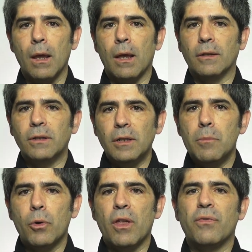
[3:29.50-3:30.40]
Este
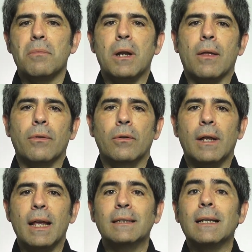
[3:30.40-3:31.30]
tipo de
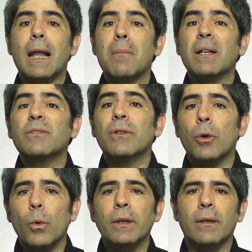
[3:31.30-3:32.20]
fibrilación es la más
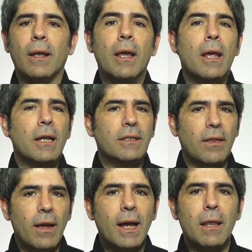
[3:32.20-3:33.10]
frecuente y se
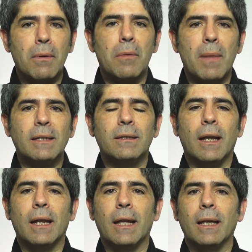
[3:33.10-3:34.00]
da cada vez más
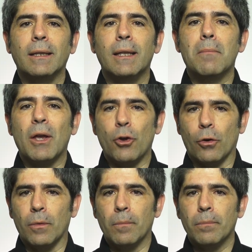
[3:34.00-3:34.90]
en gente
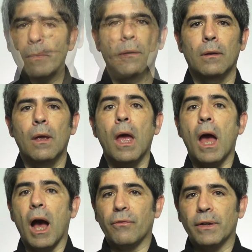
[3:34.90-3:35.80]
mayor.
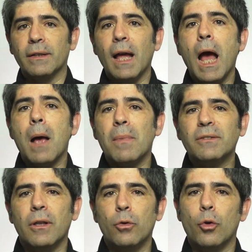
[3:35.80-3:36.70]
Afecta a
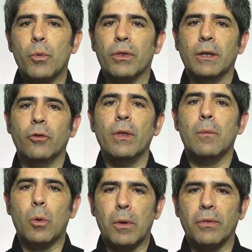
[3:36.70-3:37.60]
más del 1% de
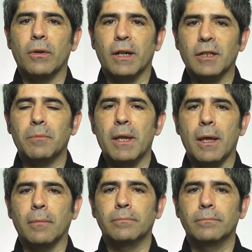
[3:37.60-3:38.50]
la población en España.